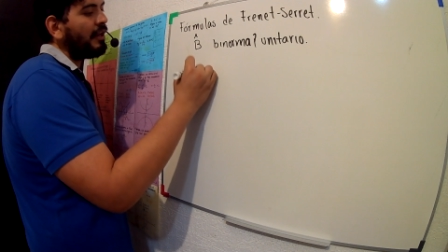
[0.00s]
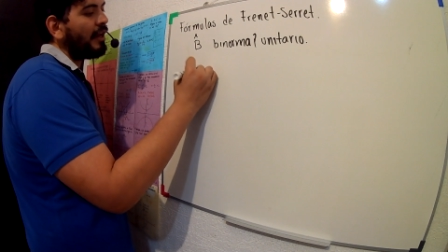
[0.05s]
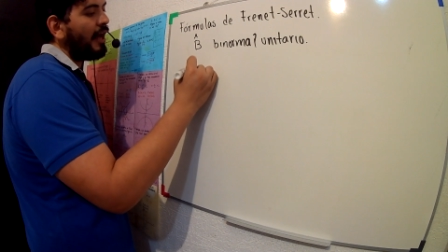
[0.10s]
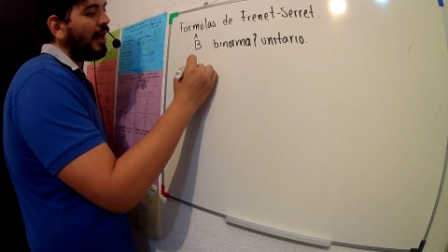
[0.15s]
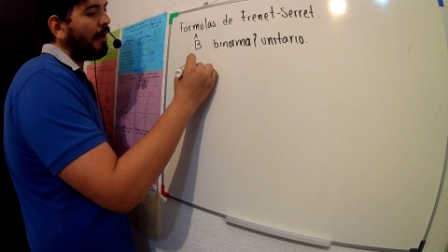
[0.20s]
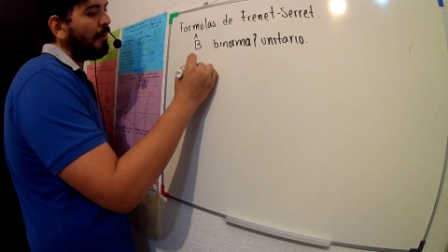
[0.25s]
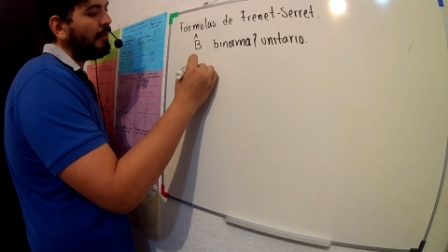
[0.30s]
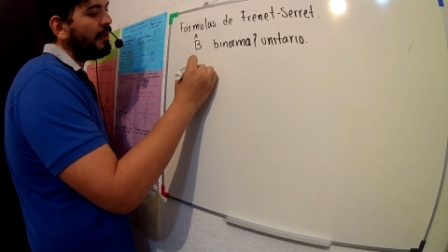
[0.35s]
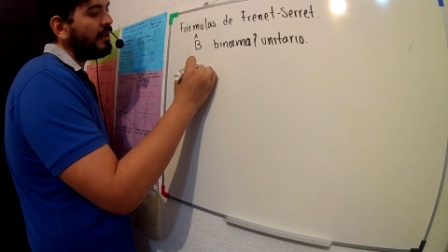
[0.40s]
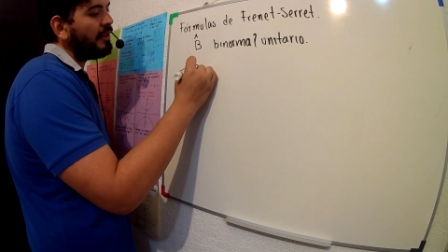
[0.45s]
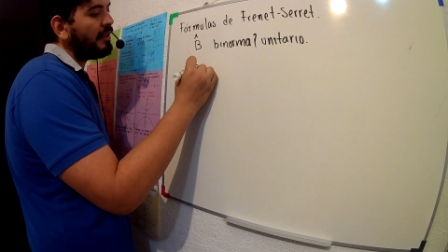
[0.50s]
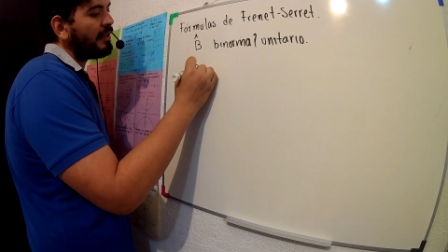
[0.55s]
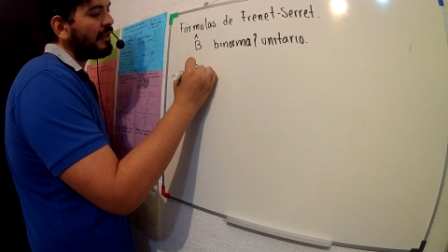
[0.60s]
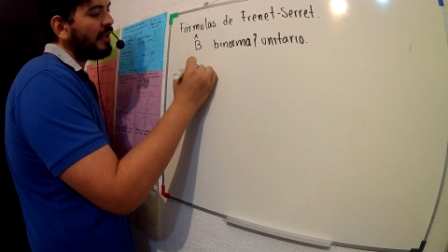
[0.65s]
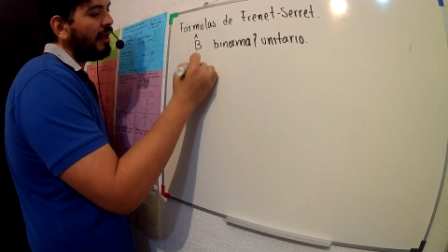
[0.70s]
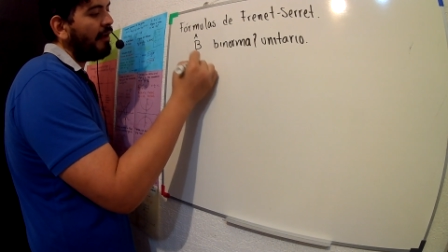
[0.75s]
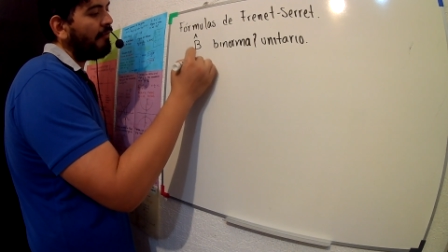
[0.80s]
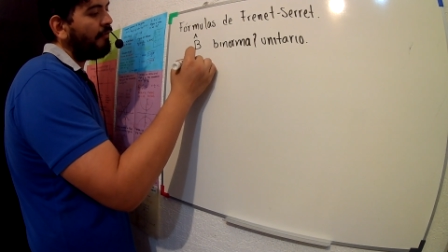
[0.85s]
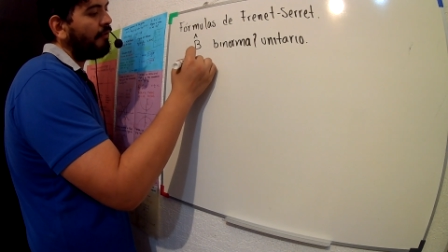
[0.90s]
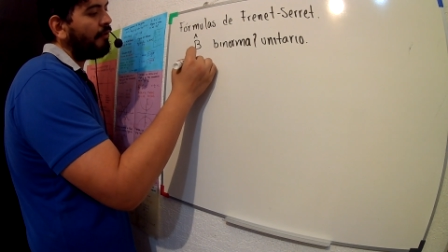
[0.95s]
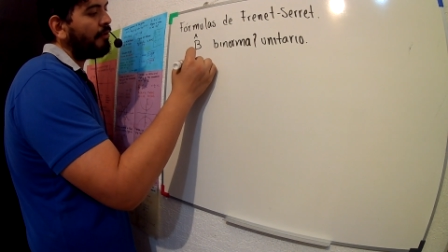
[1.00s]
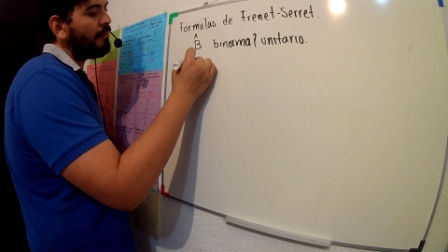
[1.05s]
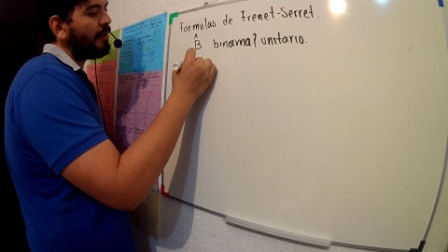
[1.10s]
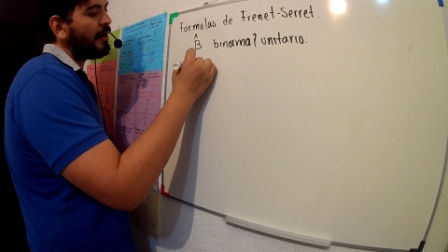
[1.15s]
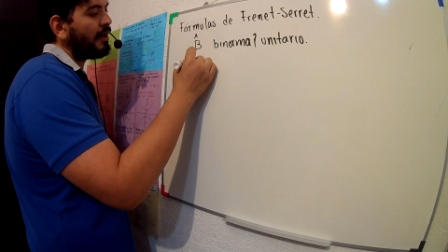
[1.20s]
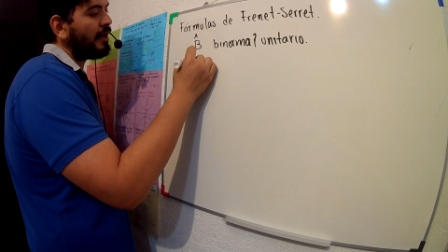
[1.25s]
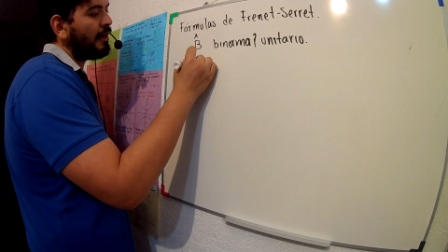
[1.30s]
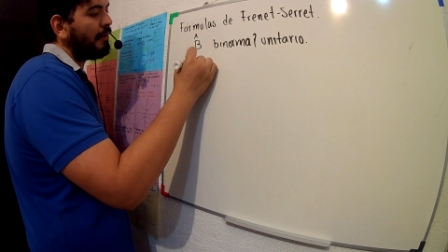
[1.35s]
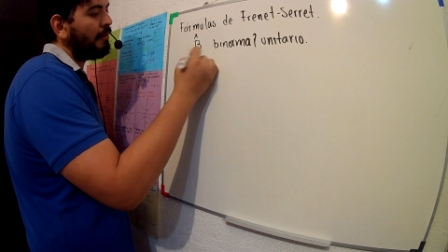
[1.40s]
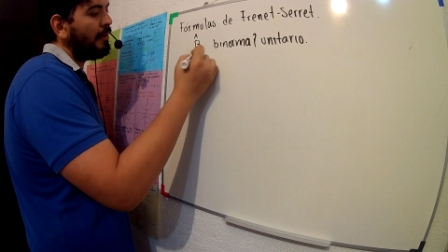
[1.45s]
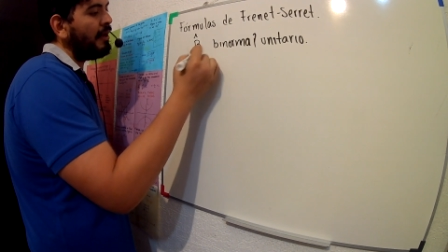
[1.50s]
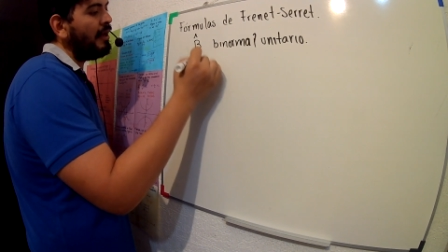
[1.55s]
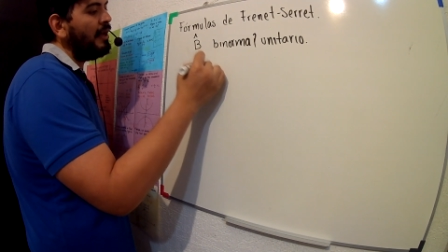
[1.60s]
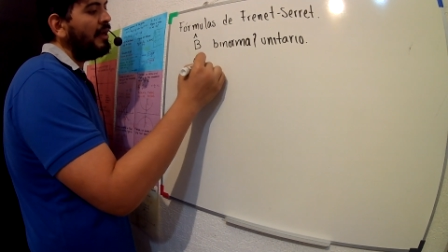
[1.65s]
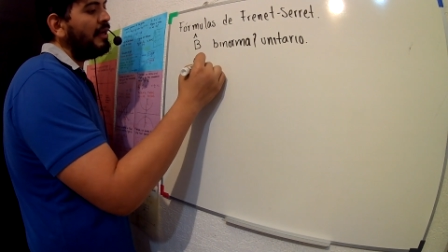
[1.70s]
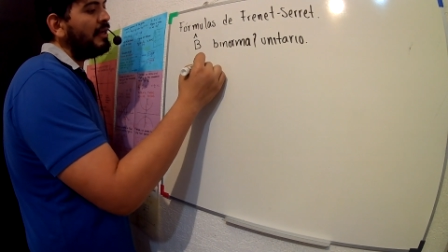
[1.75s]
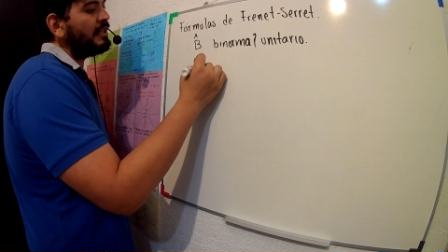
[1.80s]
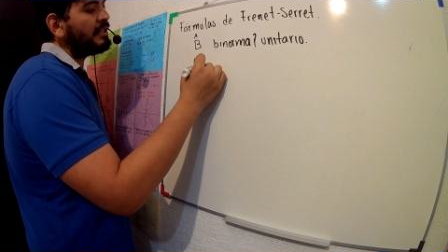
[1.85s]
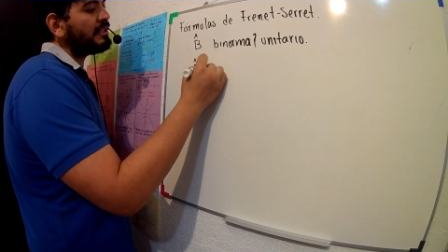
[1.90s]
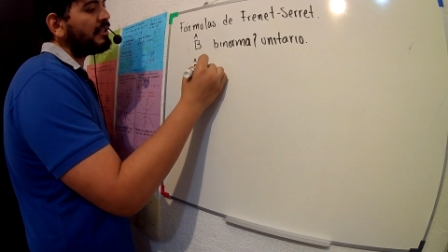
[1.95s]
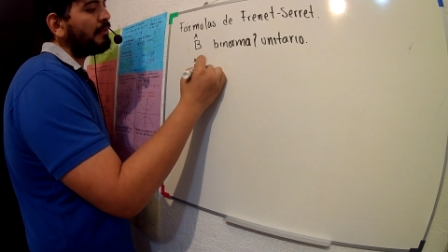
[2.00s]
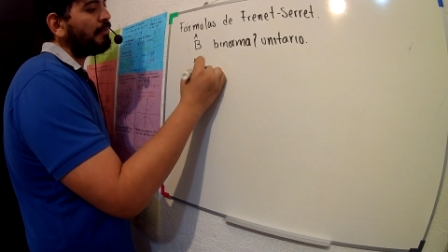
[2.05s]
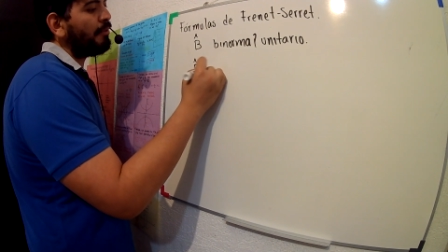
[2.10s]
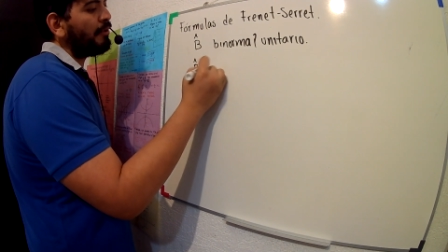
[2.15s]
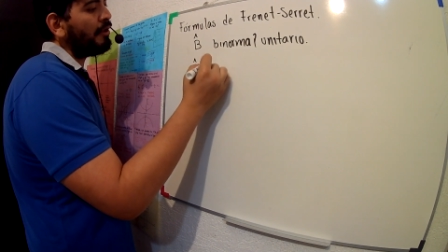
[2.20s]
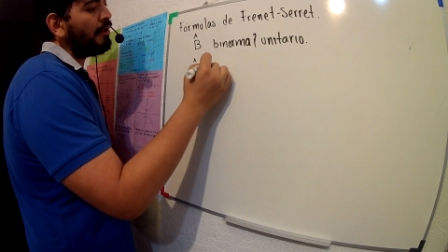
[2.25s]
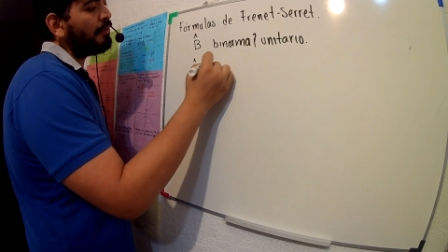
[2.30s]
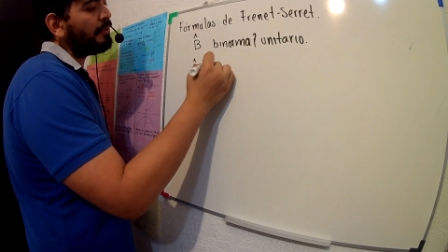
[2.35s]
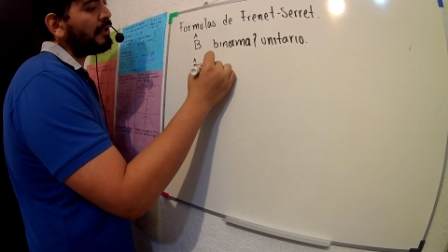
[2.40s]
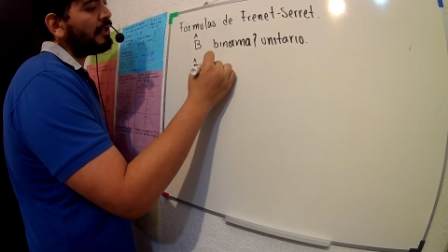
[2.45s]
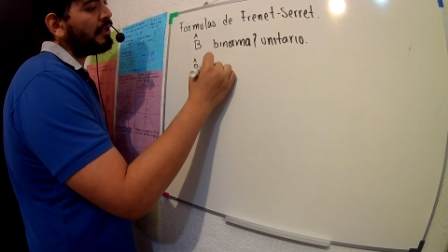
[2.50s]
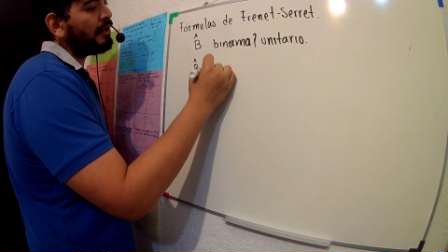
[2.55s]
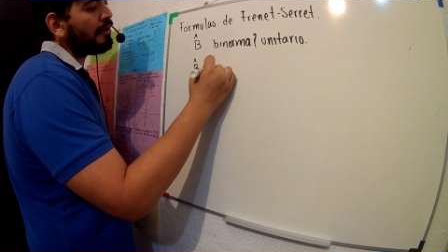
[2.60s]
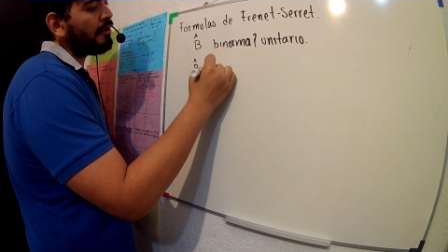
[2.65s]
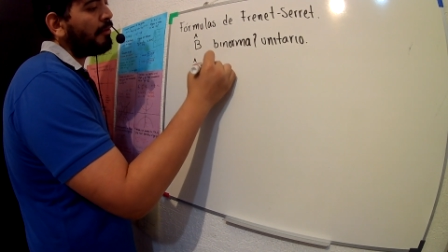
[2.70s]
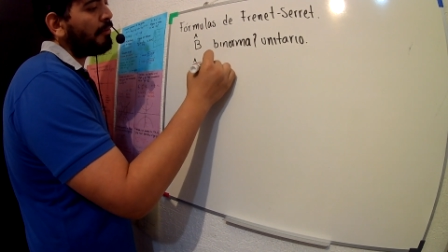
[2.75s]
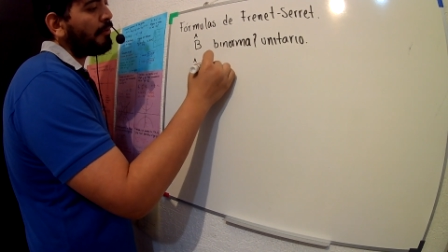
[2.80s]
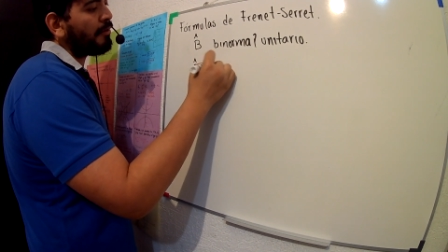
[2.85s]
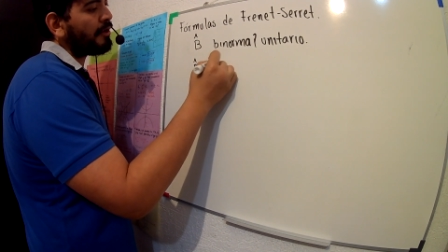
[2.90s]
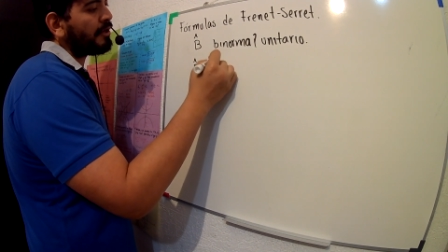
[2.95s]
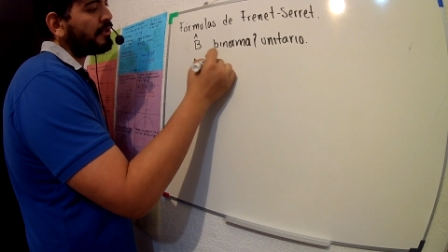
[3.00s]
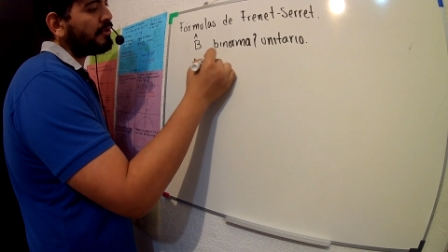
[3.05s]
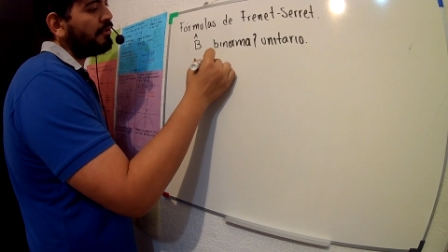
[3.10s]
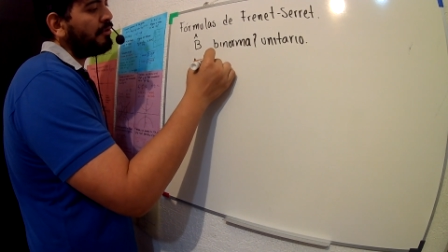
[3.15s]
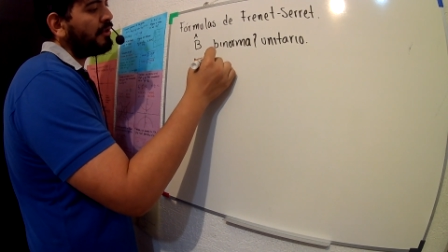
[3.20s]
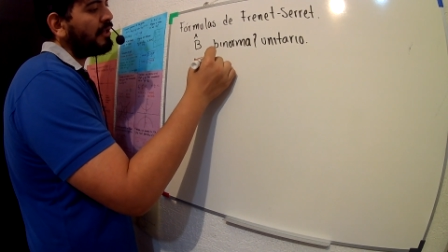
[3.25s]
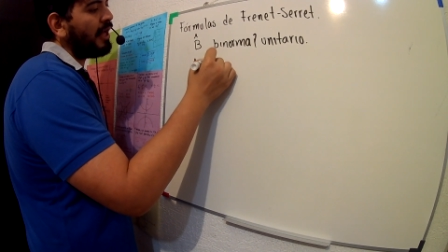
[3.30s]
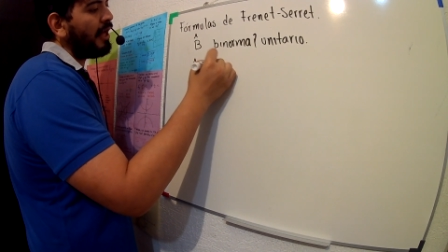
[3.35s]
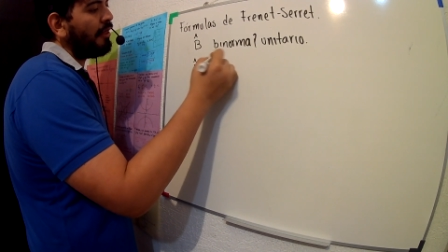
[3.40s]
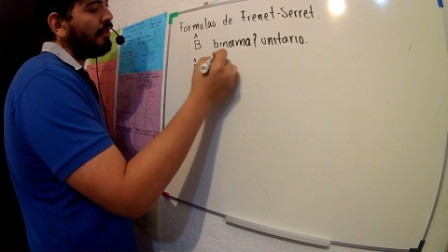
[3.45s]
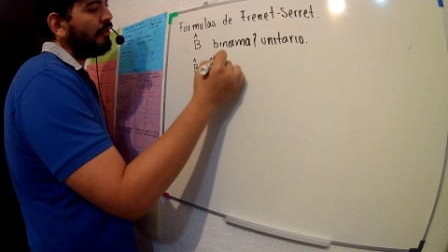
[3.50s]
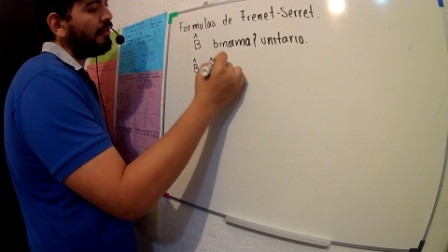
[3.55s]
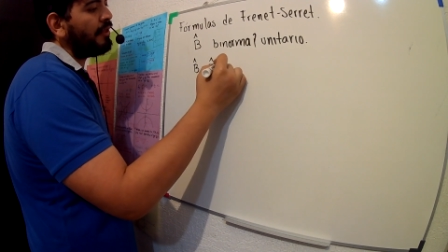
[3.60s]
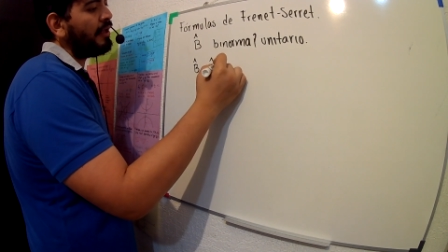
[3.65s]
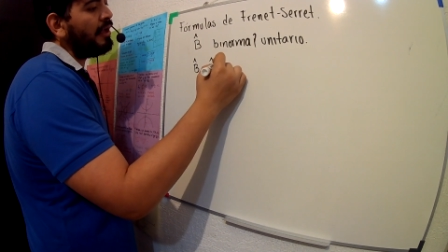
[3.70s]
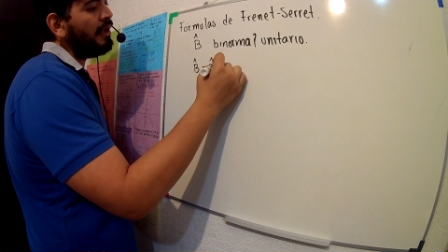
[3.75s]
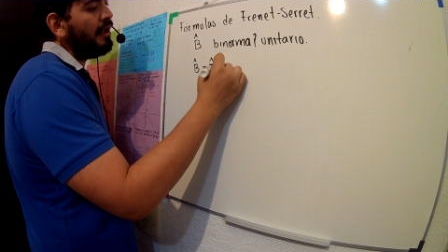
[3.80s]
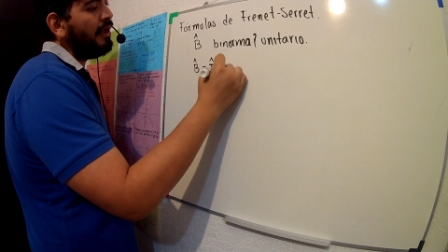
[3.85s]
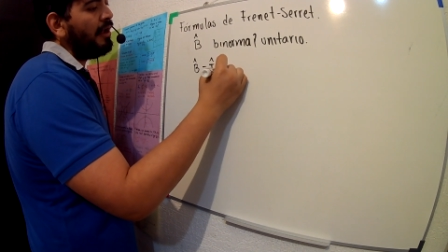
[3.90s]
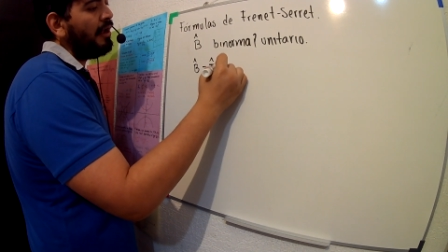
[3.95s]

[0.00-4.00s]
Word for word: a b de tal forma que b se pueda obtener como resultado de